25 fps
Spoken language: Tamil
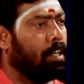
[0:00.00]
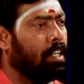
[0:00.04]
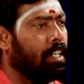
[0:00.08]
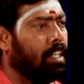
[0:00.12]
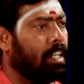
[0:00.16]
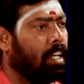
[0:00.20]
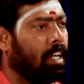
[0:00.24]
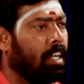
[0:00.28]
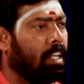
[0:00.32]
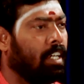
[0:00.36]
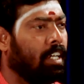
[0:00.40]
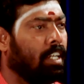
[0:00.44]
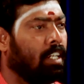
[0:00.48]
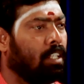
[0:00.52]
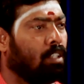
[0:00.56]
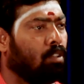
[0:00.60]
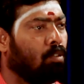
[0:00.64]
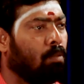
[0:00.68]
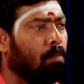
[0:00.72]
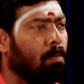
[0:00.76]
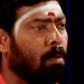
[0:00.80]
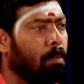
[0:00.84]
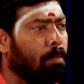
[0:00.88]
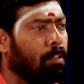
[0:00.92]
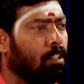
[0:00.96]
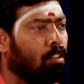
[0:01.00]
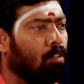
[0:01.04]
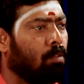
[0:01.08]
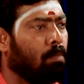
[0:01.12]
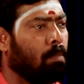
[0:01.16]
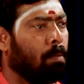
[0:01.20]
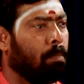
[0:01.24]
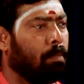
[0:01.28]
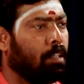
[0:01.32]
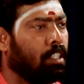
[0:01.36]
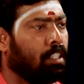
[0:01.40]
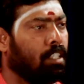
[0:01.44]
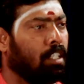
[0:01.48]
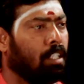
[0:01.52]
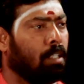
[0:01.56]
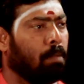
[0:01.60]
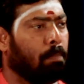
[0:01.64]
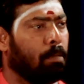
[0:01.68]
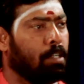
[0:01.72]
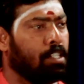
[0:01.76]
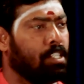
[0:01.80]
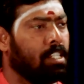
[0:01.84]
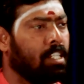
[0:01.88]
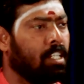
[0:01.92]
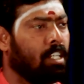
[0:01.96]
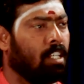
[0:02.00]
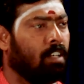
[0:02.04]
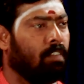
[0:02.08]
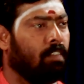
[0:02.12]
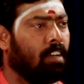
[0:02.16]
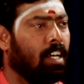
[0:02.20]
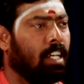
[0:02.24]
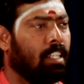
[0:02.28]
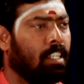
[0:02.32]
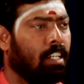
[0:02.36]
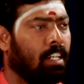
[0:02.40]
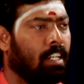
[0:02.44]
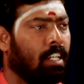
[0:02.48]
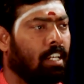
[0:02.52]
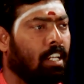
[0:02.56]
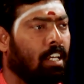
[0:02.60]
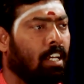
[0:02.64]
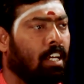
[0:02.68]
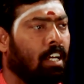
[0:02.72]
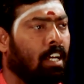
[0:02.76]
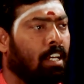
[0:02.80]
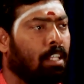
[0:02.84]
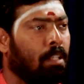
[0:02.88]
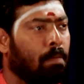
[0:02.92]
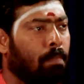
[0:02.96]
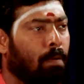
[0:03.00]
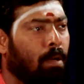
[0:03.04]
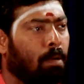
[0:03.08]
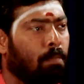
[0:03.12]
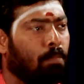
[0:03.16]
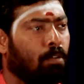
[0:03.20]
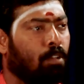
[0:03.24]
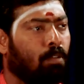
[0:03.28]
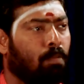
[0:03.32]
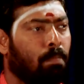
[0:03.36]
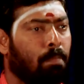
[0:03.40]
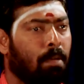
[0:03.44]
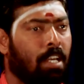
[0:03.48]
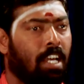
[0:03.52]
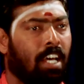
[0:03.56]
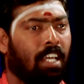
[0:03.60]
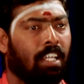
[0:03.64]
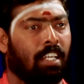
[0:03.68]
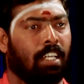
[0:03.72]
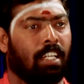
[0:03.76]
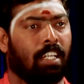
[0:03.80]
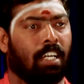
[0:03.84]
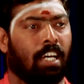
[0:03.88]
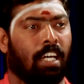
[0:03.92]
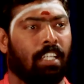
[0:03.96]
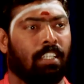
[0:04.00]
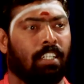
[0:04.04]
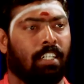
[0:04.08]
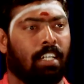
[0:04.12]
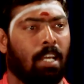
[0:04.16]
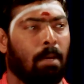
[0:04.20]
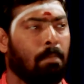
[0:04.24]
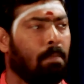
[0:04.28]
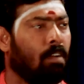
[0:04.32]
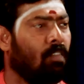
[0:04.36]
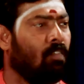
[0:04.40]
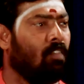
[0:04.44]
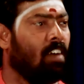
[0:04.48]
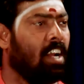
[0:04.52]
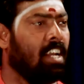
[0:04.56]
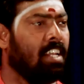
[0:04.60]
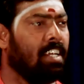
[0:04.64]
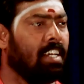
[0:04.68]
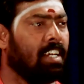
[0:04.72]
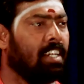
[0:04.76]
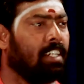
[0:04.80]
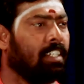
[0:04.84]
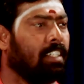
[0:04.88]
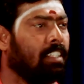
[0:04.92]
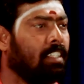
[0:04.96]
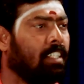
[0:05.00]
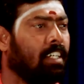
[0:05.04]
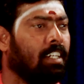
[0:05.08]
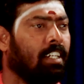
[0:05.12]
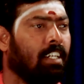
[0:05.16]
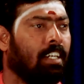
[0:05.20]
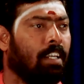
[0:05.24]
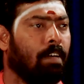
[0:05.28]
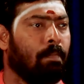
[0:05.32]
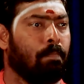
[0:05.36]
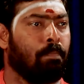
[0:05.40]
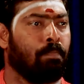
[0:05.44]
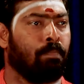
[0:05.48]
பண்ணிட்டாங்க என்னை துன்பப்படுத்தி துன்பப்படுத்தி அந்த பசின்ற வேதனையில் இது பண்ணும்போது உண்மையாக எனக்கு அந்த டைமில் வழி எனக்கு தெரியல